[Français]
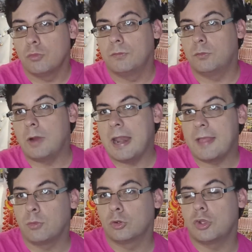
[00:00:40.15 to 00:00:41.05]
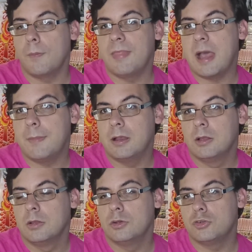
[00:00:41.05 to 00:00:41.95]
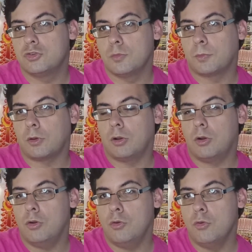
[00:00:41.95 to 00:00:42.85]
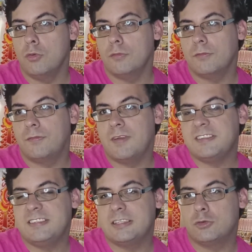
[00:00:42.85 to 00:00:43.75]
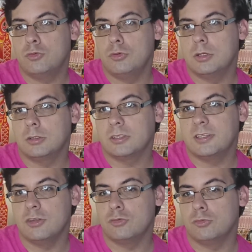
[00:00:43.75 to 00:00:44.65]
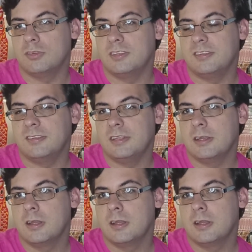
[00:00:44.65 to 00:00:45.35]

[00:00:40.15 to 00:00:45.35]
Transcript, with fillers: Voilà, donc comme d'hab, je prends le fascicule qui est juste ici.